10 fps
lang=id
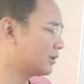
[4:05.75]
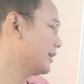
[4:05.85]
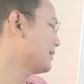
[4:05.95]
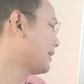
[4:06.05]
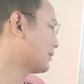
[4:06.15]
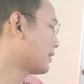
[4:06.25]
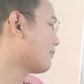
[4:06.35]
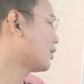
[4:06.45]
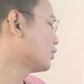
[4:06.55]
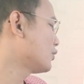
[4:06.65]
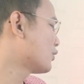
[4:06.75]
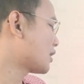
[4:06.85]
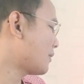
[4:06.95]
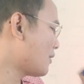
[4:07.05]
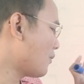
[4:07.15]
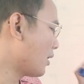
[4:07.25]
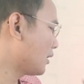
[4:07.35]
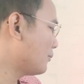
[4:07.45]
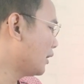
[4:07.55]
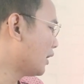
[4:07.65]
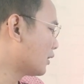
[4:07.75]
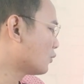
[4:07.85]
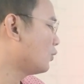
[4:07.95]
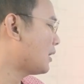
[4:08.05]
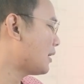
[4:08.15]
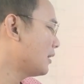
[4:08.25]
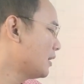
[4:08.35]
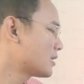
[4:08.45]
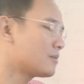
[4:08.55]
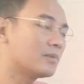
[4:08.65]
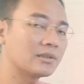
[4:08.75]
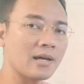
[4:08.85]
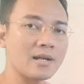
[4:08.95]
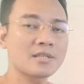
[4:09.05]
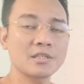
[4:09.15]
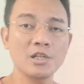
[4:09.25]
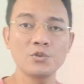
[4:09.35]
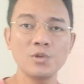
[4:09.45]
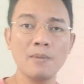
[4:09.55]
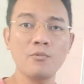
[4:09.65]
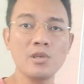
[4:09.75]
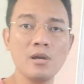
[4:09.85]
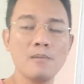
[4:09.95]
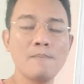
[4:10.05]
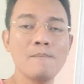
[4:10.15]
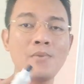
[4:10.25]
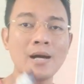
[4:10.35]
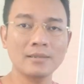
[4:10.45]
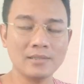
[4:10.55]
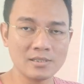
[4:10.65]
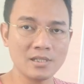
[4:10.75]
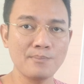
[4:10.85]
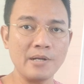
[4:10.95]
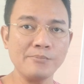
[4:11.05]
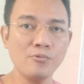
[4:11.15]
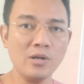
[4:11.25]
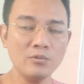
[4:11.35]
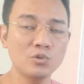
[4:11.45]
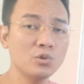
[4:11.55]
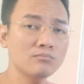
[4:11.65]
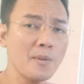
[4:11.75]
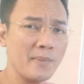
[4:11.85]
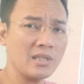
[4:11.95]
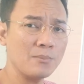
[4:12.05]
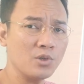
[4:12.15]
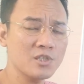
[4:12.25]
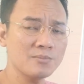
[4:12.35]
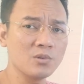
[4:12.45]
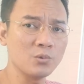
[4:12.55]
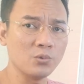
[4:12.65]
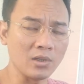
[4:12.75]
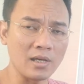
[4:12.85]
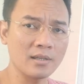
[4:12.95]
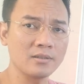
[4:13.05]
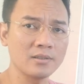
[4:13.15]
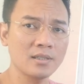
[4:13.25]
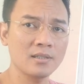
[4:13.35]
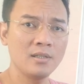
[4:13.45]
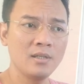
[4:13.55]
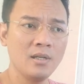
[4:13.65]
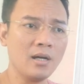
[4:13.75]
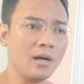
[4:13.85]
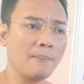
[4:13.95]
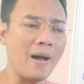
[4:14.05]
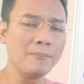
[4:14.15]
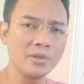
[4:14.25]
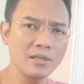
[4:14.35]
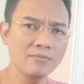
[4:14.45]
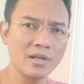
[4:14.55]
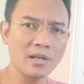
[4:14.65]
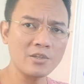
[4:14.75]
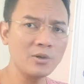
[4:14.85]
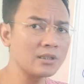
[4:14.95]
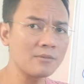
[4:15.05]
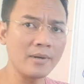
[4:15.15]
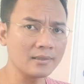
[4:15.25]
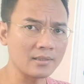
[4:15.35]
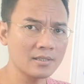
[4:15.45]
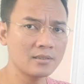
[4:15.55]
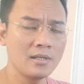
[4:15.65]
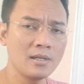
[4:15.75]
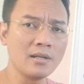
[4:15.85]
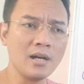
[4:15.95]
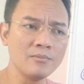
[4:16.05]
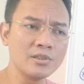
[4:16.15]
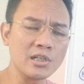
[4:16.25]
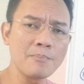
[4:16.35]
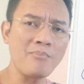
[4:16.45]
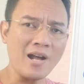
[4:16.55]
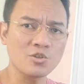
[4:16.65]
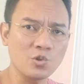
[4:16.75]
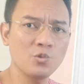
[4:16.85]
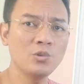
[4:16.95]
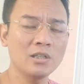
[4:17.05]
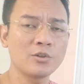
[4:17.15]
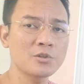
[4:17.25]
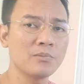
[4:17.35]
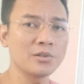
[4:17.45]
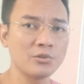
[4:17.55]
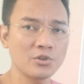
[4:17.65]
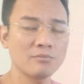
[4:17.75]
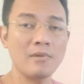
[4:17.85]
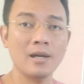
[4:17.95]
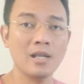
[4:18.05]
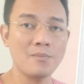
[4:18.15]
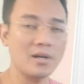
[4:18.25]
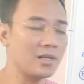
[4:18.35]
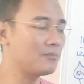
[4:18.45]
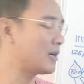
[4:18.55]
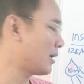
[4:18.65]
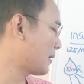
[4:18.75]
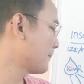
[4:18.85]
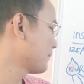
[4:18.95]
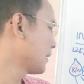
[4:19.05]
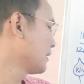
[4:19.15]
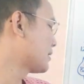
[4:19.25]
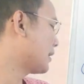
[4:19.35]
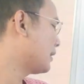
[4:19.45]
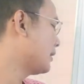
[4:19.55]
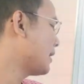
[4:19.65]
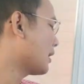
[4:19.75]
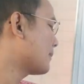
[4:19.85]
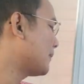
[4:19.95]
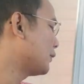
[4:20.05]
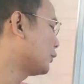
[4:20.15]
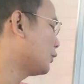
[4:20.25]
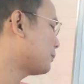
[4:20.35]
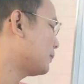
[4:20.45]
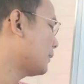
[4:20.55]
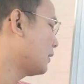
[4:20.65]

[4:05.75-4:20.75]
sering datang menuju sel membawa kelebihan gula, sementara sel juga punya batas kemampuan untuk memetabolisme gula gitu ya. Uh, pabrik mereka juga terbatas, nggak bisa dipasok gula terus-menerus, maka lama-kelamaan sel ini akan menutup